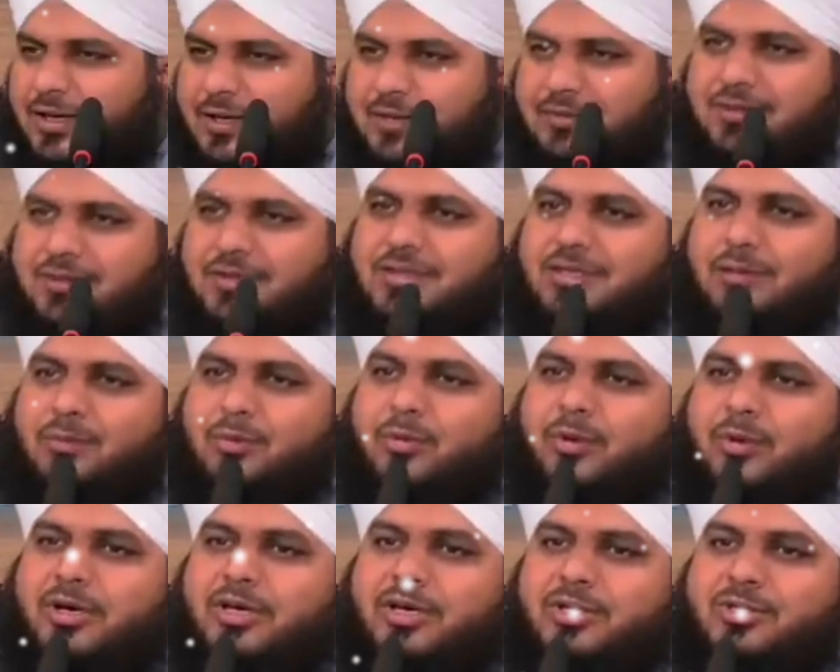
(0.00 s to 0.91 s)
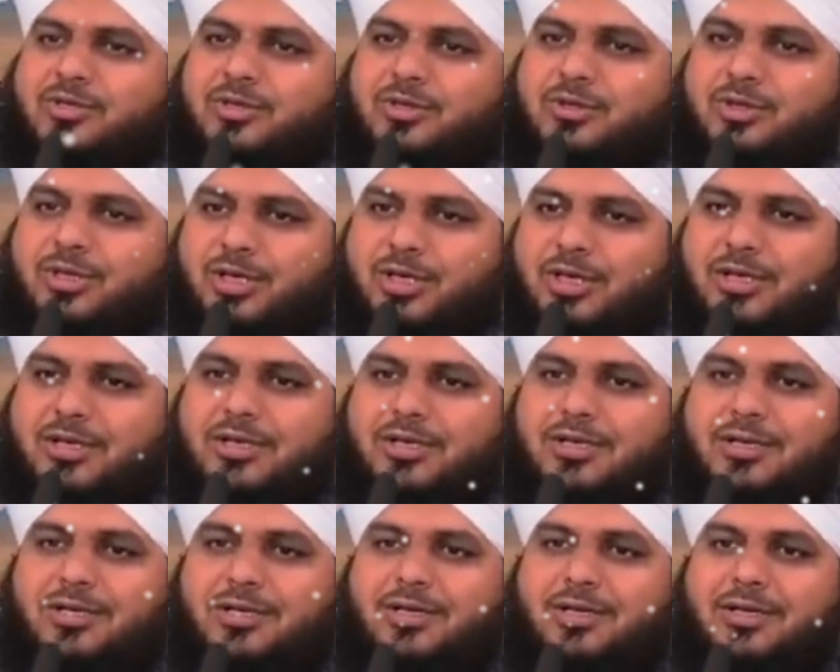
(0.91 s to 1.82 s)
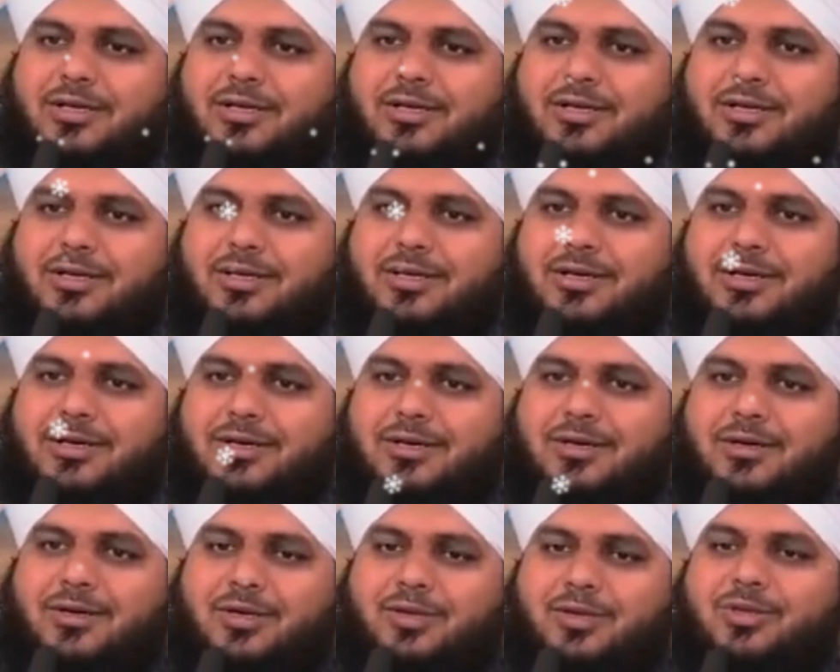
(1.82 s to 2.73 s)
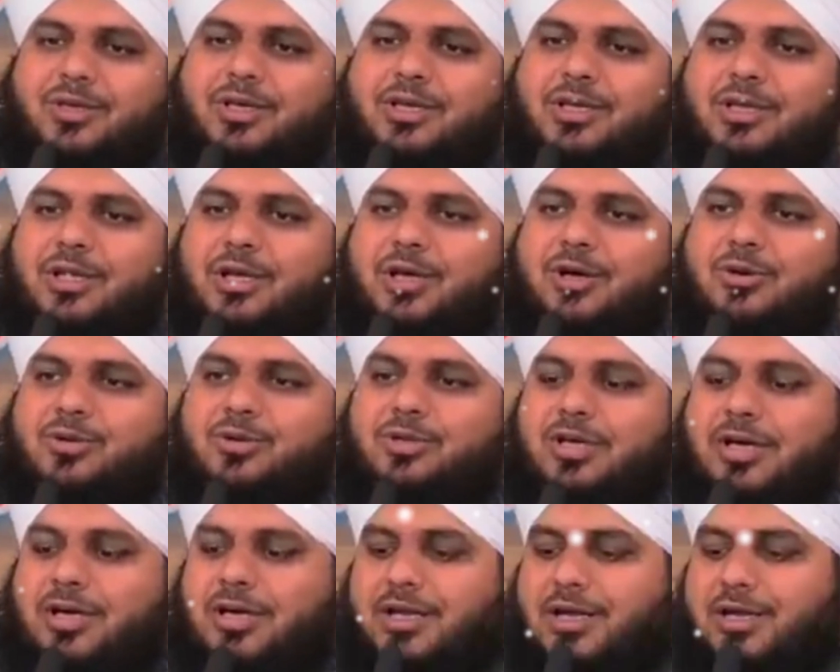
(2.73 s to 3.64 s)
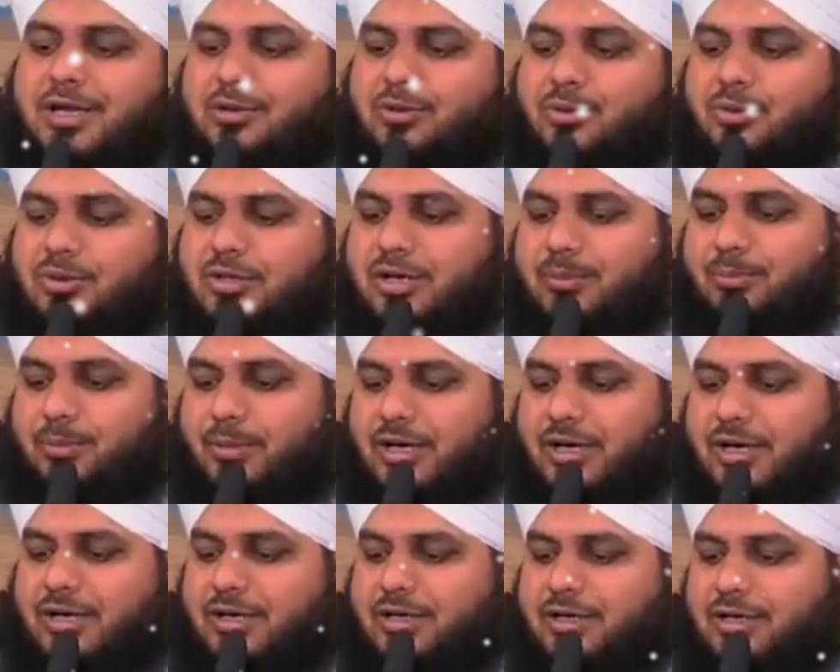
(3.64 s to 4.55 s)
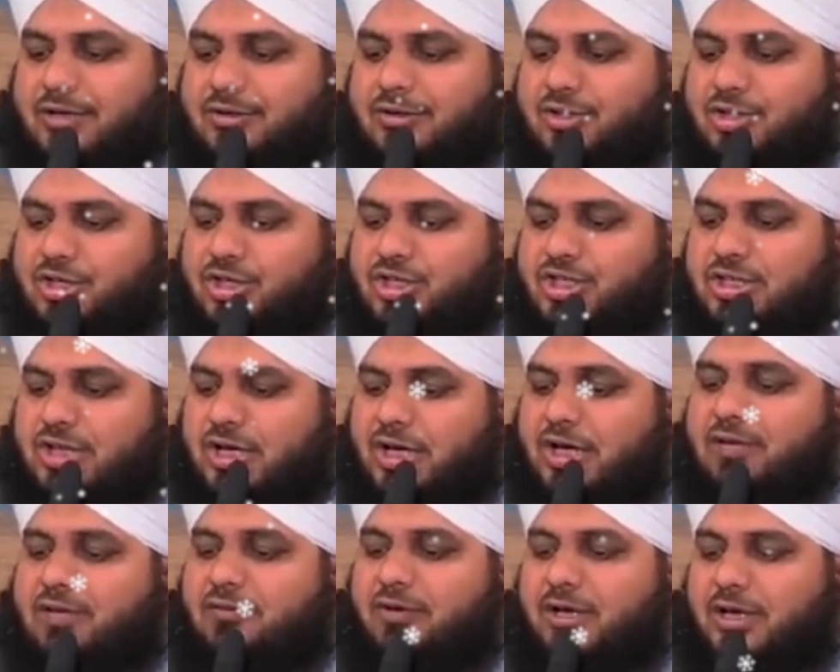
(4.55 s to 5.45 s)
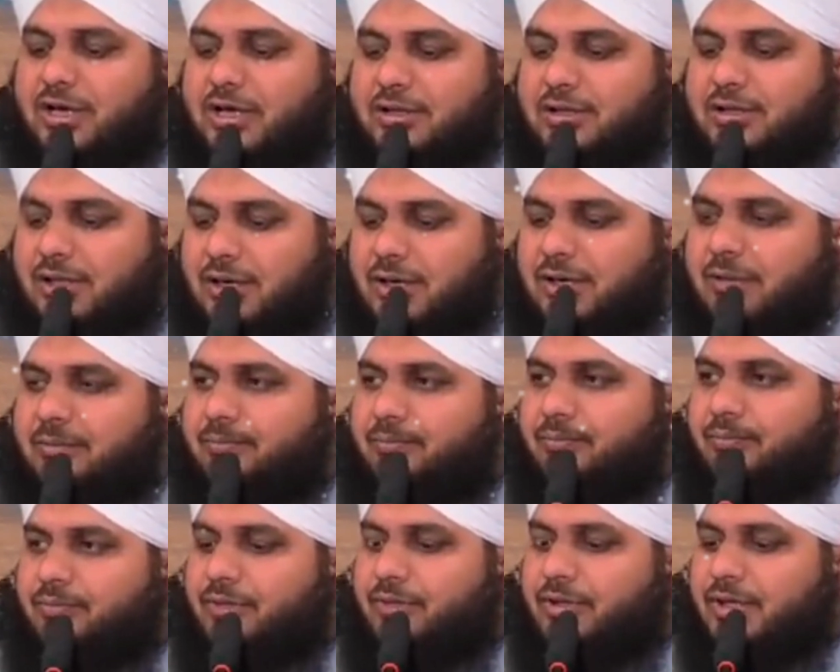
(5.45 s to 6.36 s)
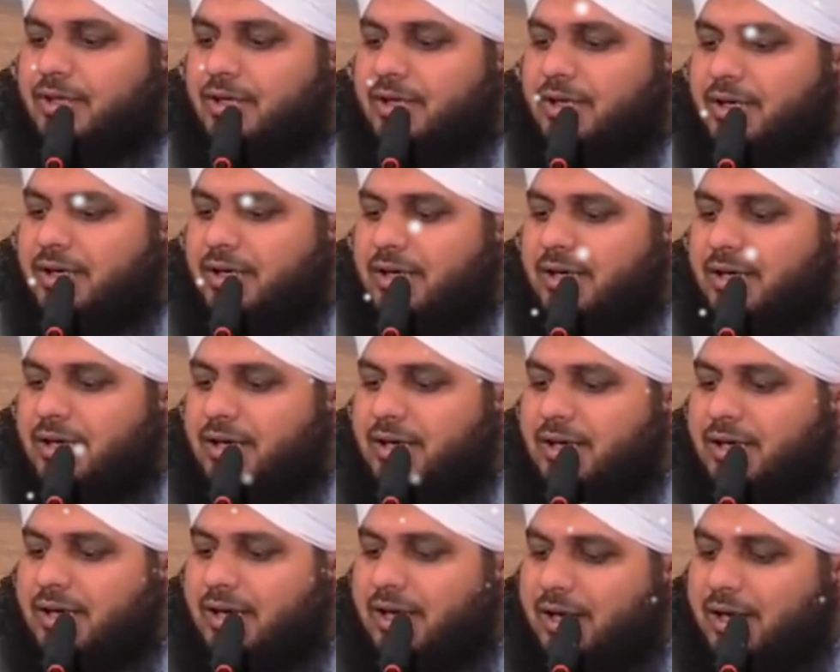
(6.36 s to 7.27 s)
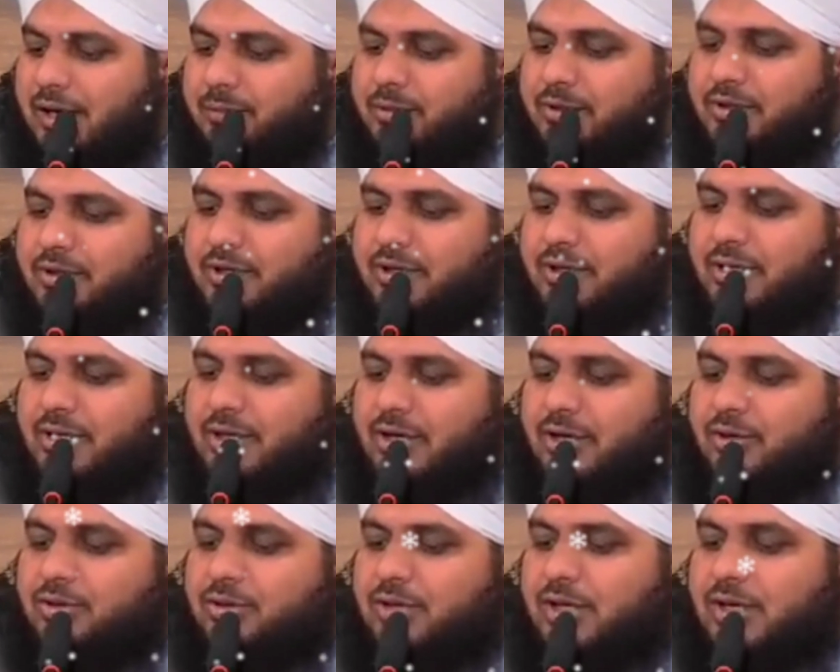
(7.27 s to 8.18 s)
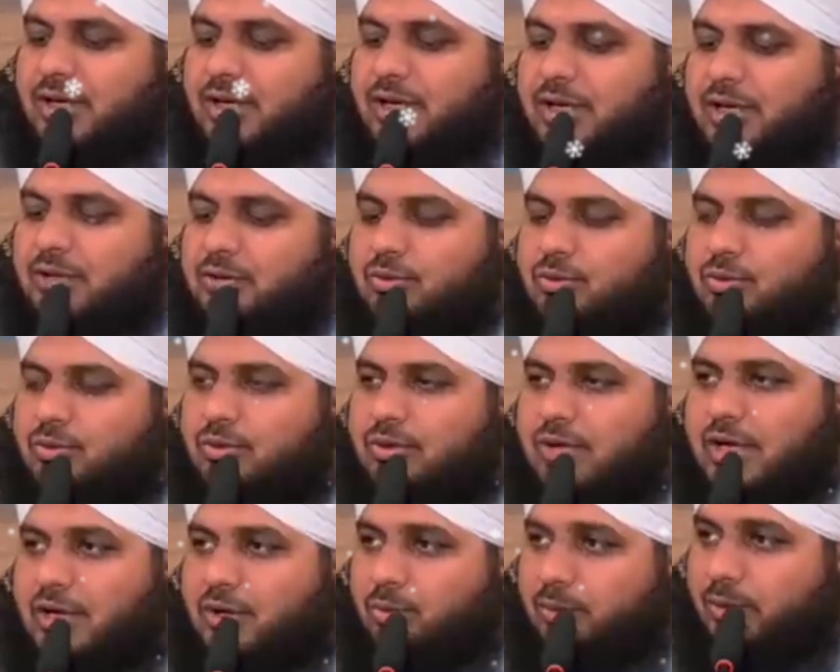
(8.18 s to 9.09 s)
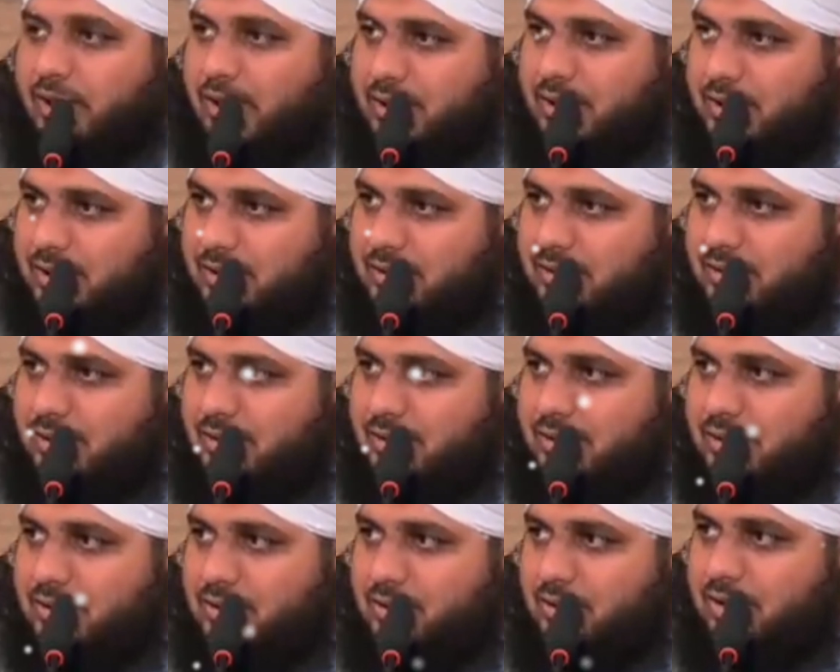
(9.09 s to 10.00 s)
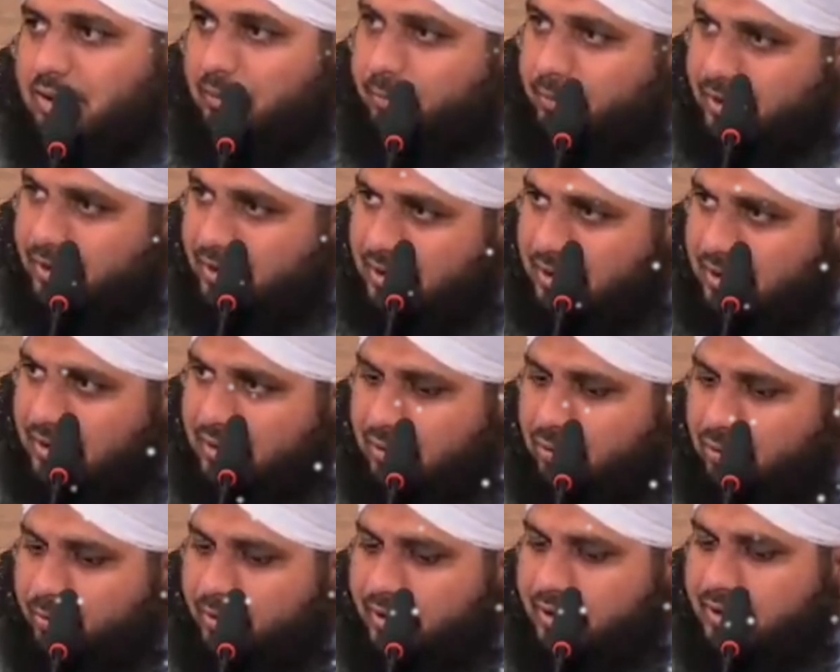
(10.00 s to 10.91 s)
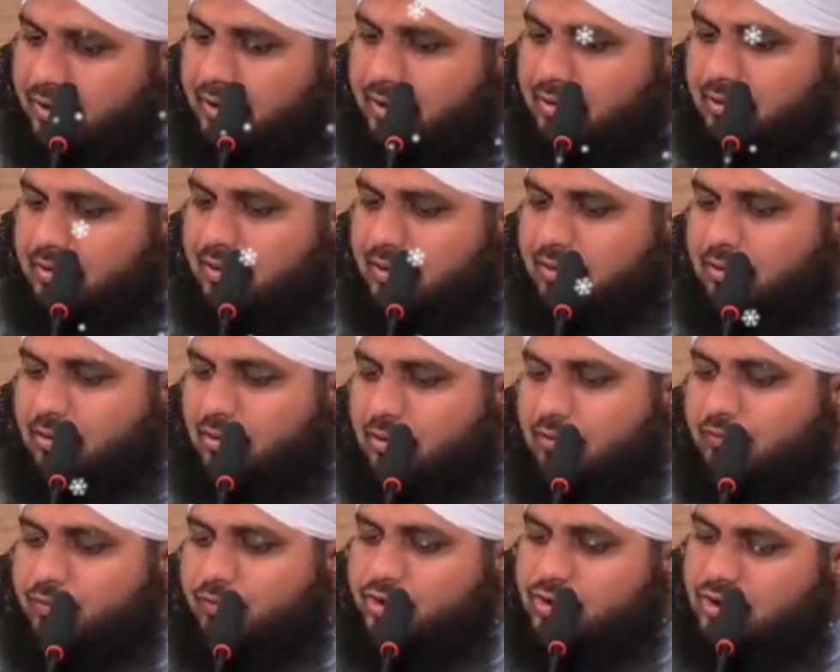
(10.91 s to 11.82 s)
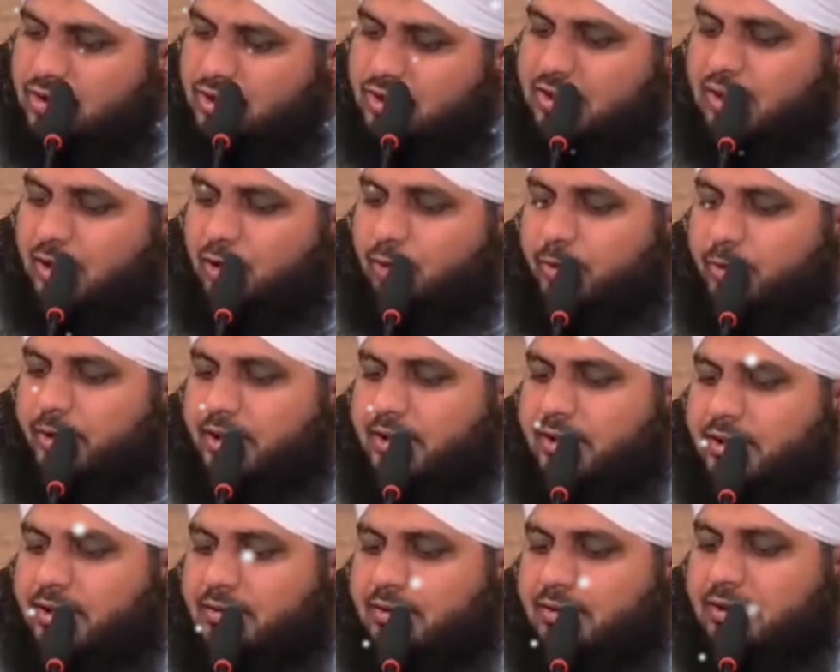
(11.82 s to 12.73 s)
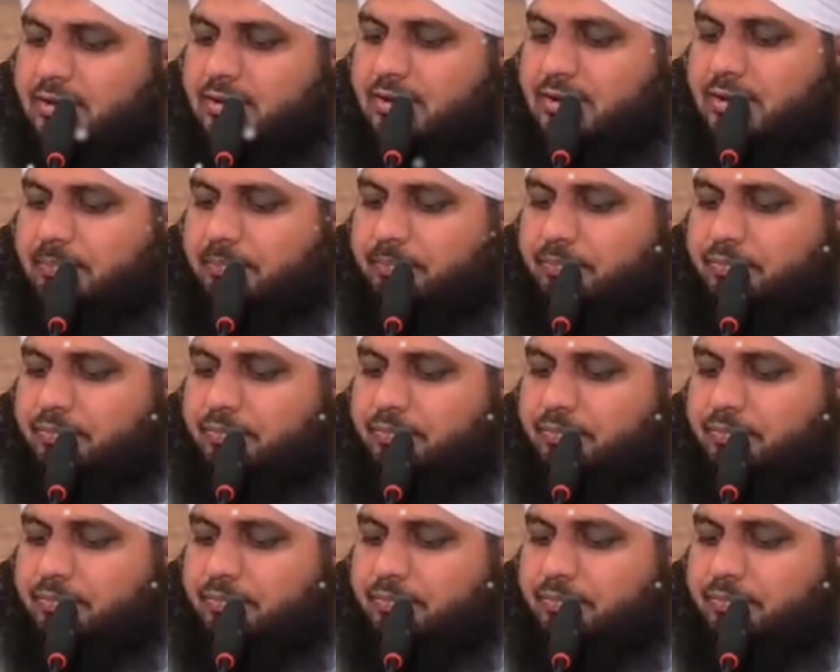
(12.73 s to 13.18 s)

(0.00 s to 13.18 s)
हज़रत अबू बकर सिद्दीक रदी अल्लाह तहों का माल इतनी शान वाला था कि आप रदी अल्लाह तु कारोबार करते थे और कपड़े का कारोबार करते थे और वसी कारोबार करते थे